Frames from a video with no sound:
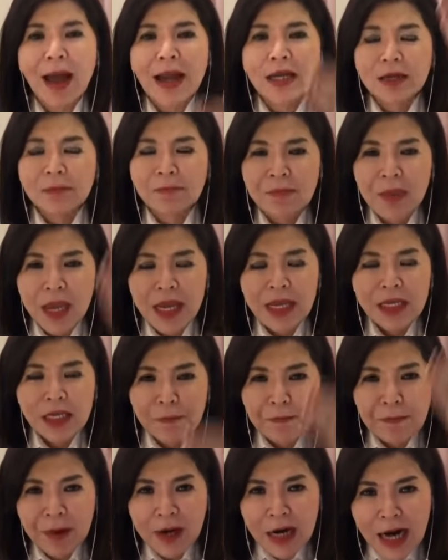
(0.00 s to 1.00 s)
pandemi
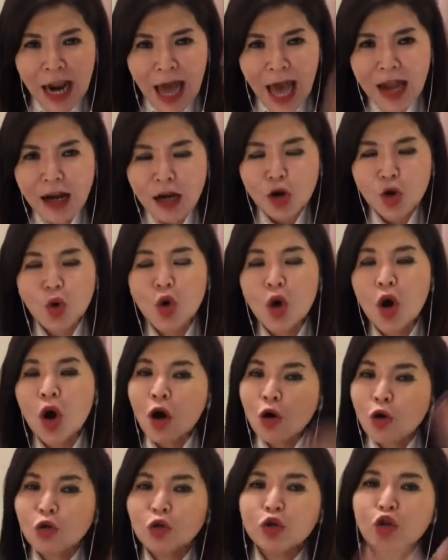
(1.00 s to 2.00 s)
ini berlalu
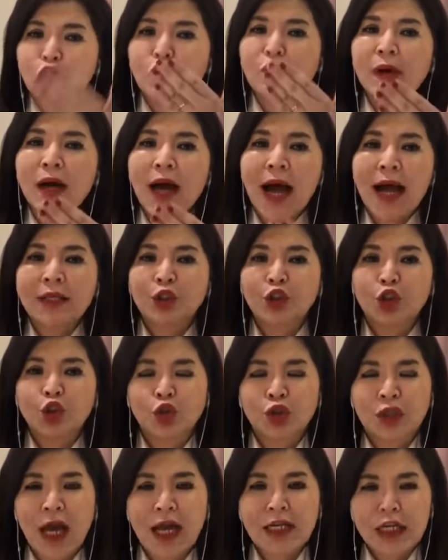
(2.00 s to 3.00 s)
untuk
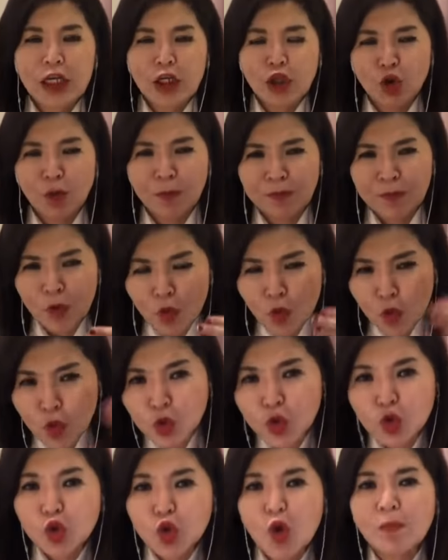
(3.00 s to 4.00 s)
menghancurkan hidupmu,
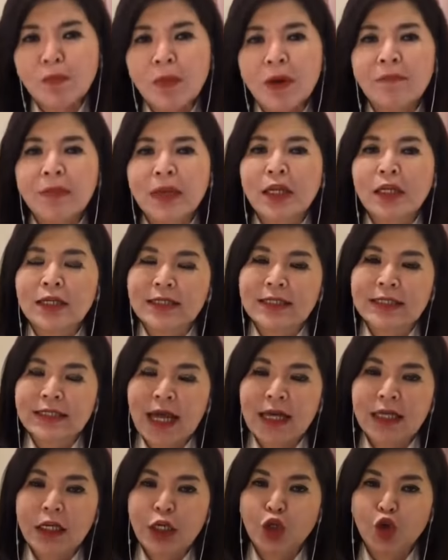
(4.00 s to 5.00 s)
untuk
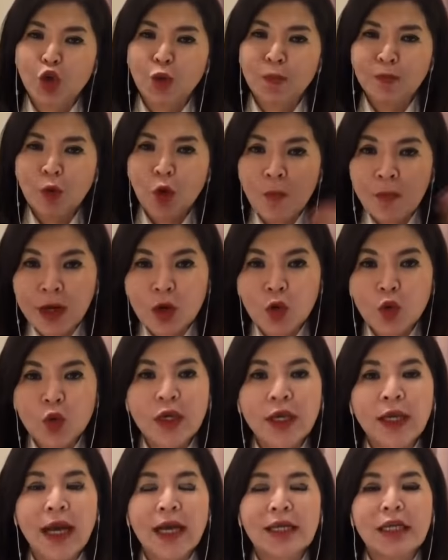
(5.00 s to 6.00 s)
meminuskan hidupmu,
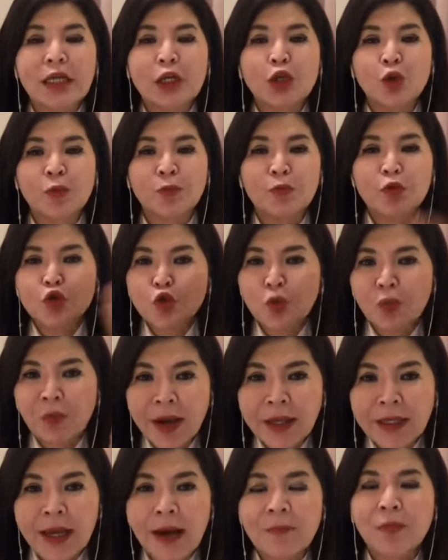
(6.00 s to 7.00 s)
merugikan hidupmu
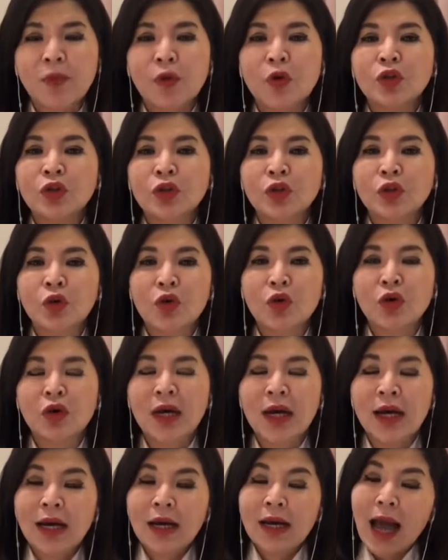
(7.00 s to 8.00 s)
supaya
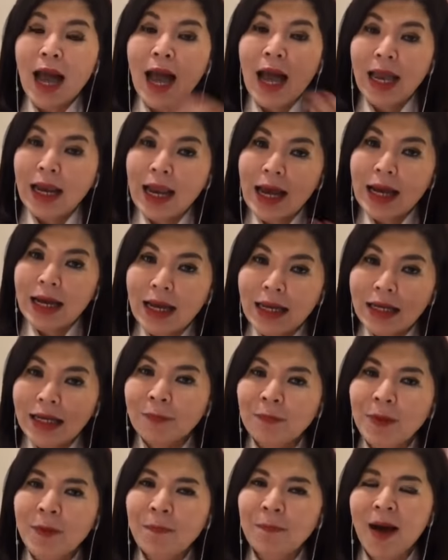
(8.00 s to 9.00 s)
buntung. Alangkah
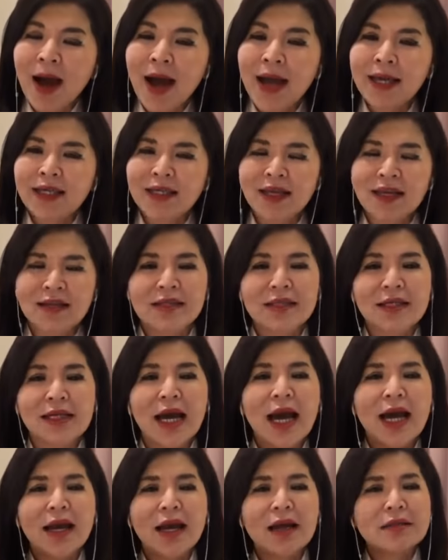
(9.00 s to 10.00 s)
lebih baiknya
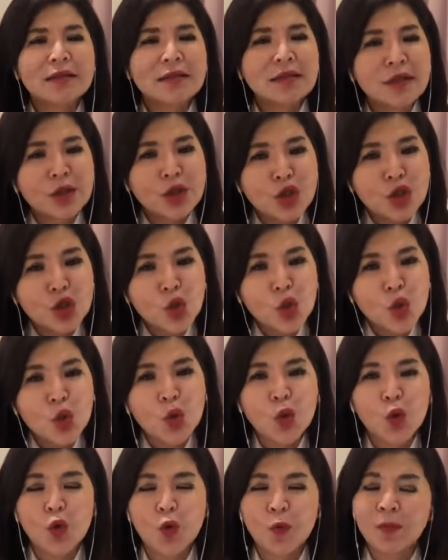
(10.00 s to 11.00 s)
sekarang
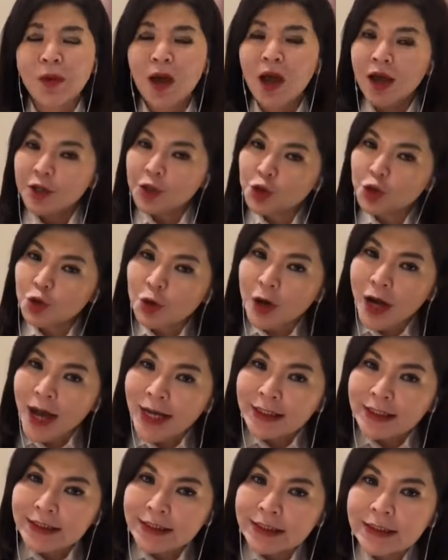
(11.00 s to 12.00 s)
senyum,
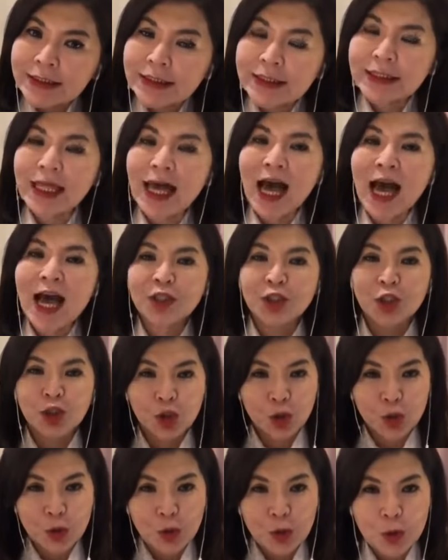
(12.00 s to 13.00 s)
sukacita,
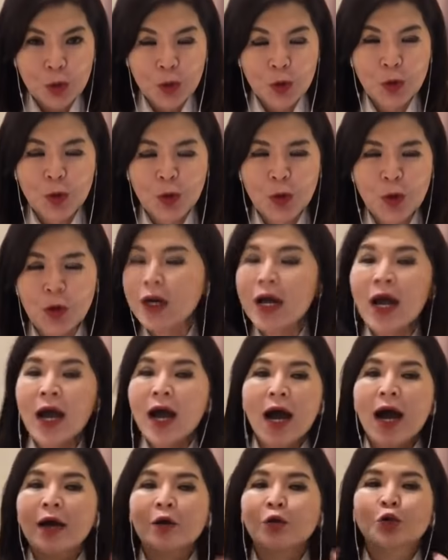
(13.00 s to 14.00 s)
syukur.
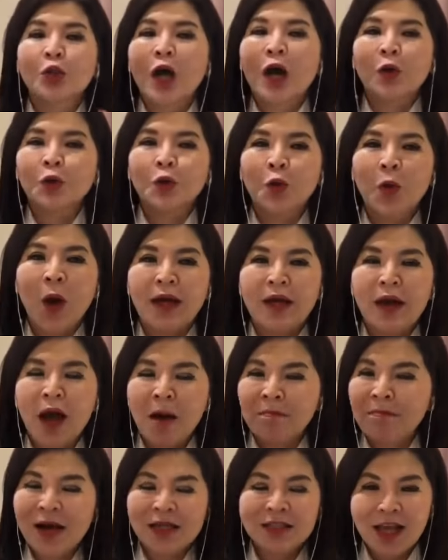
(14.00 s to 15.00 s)
Aku tahu Tuhan,
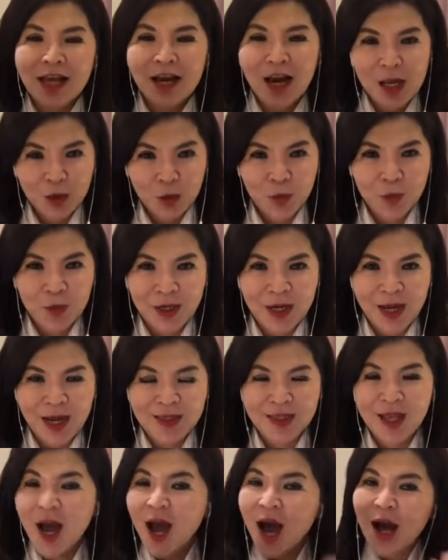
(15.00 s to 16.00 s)
Masalah itu
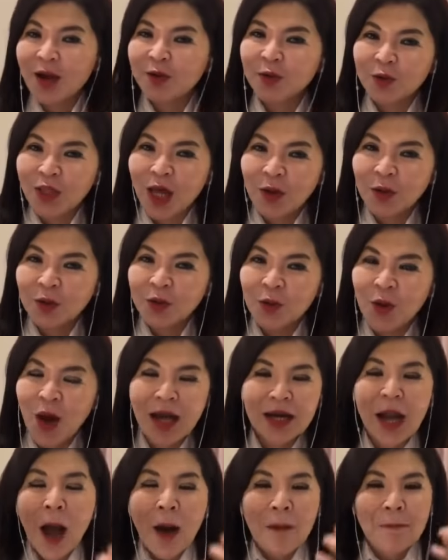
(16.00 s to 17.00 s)
berkat. Aku tahu
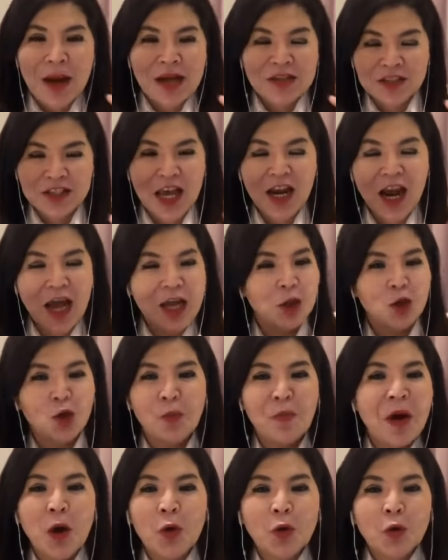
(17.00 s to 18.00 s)
Tuhan, masalah
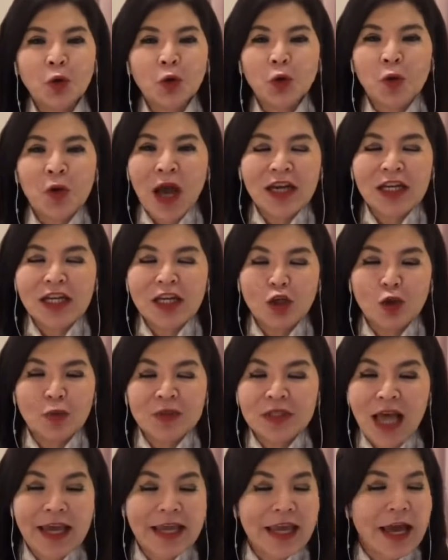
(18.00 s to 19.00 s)
itu menguntungkan hidup
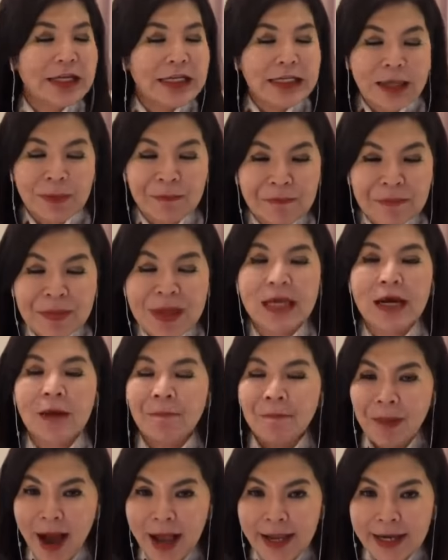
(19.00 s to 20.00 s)
saya demi
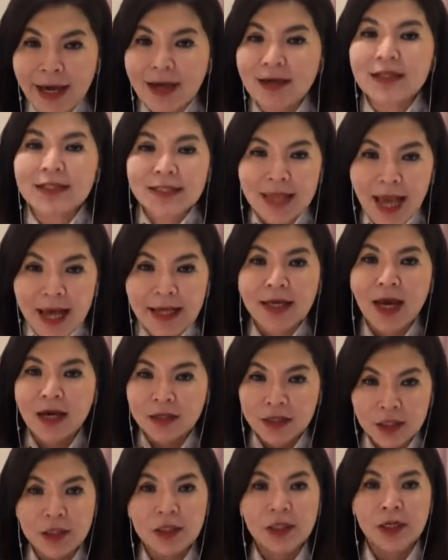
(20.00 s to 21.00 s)
kebaikan saya
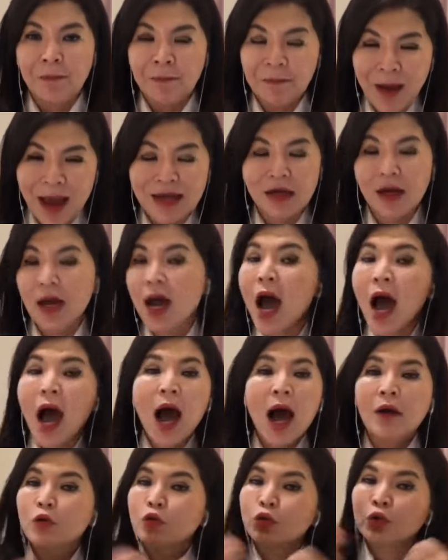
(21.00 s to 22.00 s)
di depan.
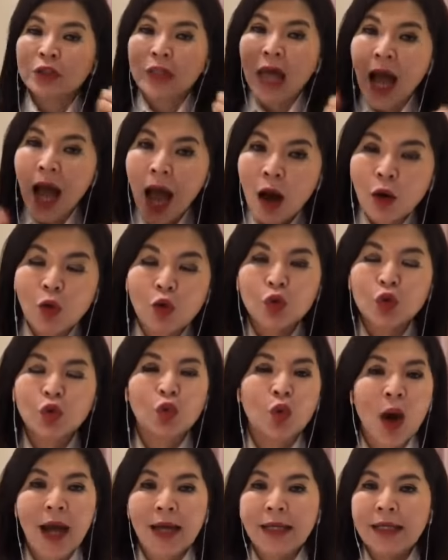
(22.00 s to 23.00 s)
Aku tahu
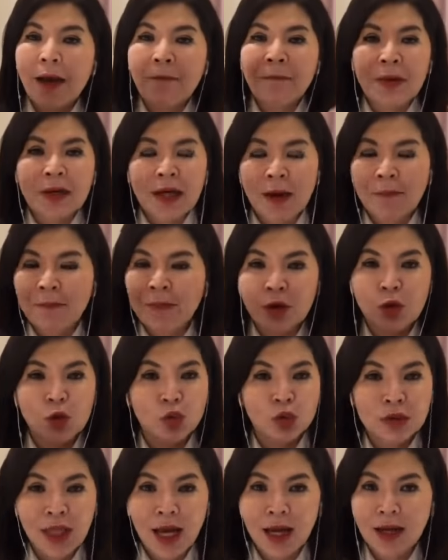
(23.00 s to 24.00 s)
Tuhan tidak pernah
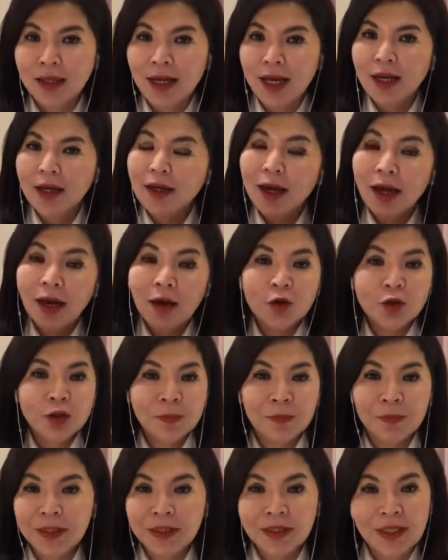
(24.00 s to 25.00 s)
berhutang. Nah, kalau
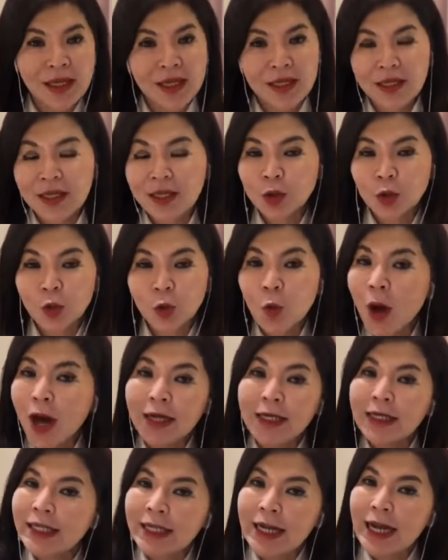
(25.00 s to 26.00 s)
seperti ini,
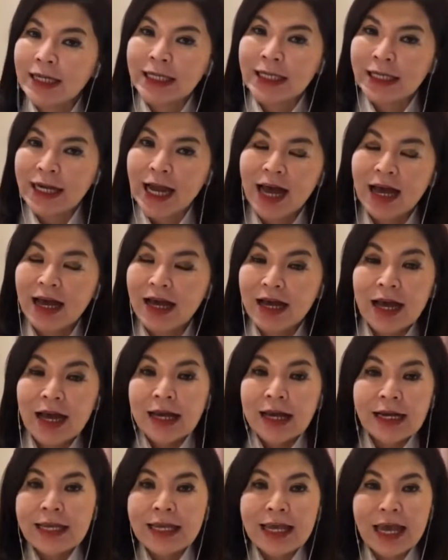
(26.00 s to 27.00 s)
Tuhan kira-kira
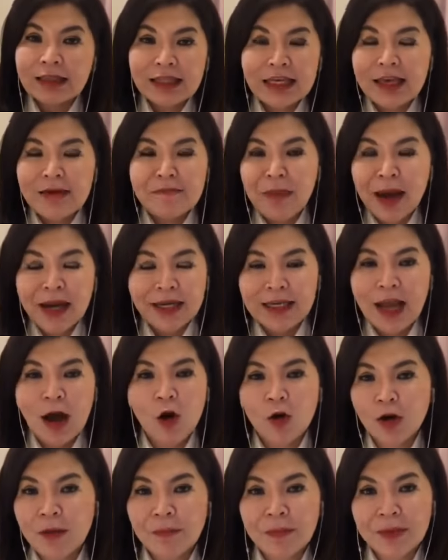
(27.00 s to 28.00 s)
lihat imannya
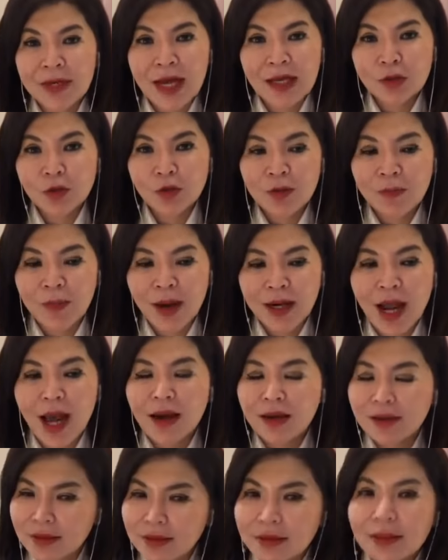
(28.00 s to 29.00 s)
orang benar tuh gimana?
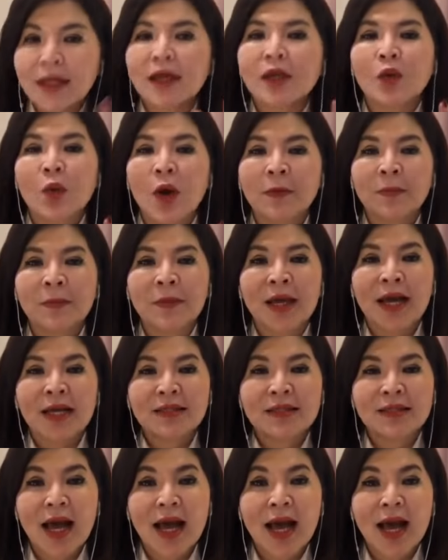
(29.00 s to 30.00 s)
ya luar
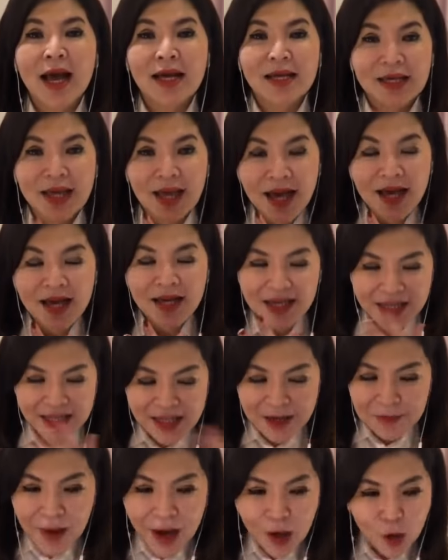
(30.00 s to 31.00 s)
biasa ya
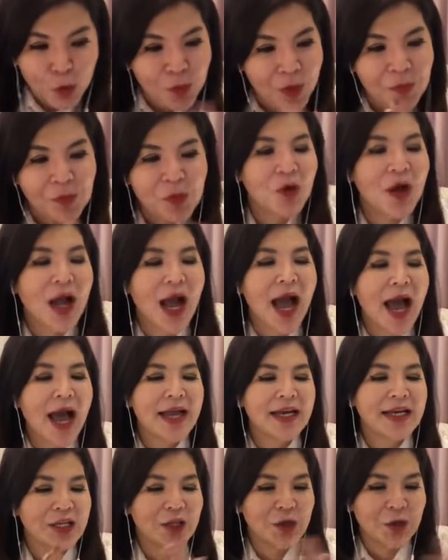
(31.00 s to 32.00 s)
ini baru
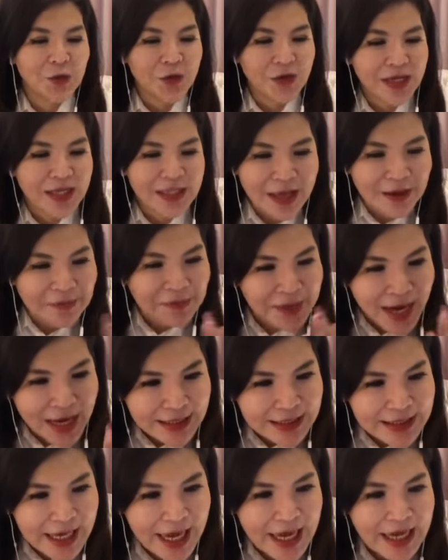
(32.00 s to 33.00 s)
pembukaan yuk kita
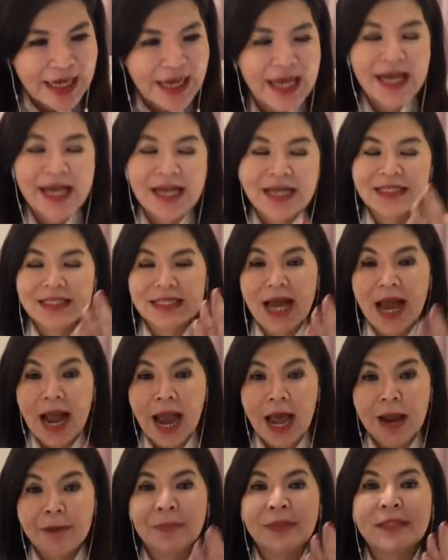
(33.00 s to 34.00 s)
belajar
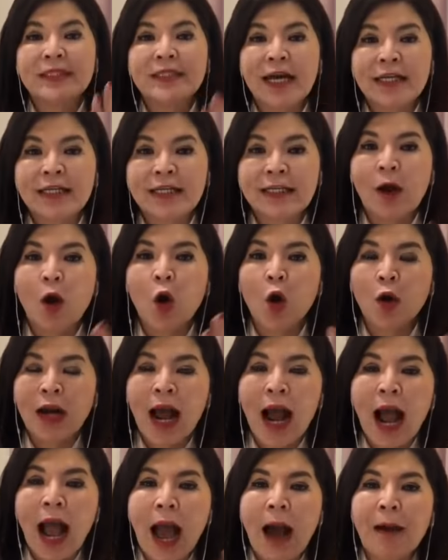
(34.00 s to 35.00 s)
jangan menjadi
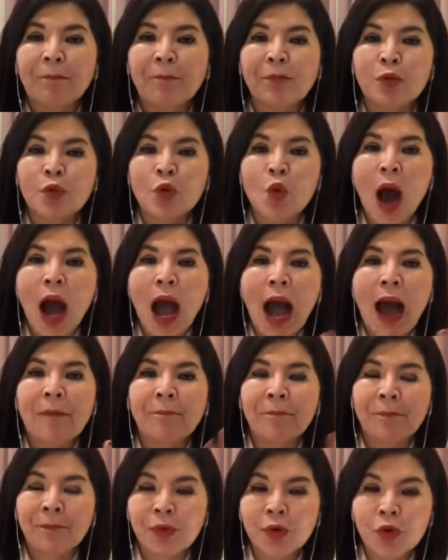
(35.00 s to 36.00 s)
orang
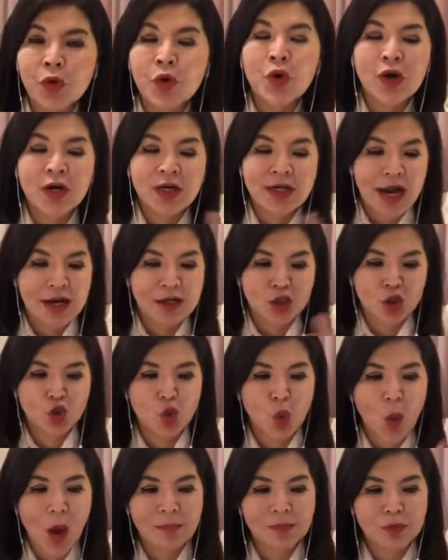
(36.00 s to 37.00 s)
abu-abu dan
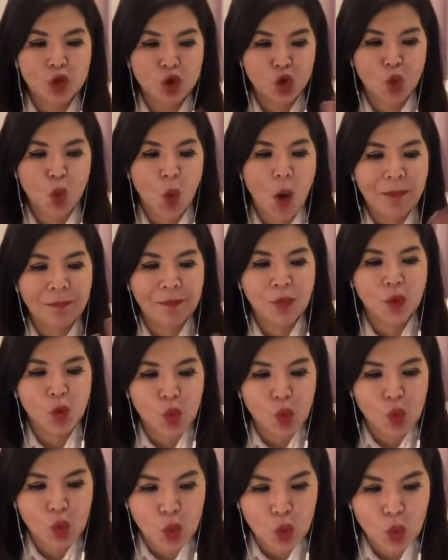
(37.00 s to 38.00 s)
suam-suam
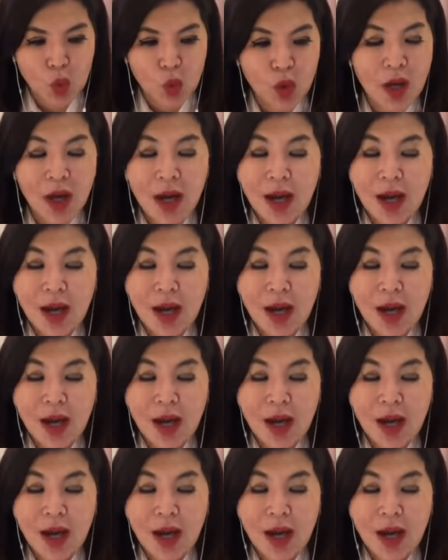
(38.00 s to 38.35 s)
kuku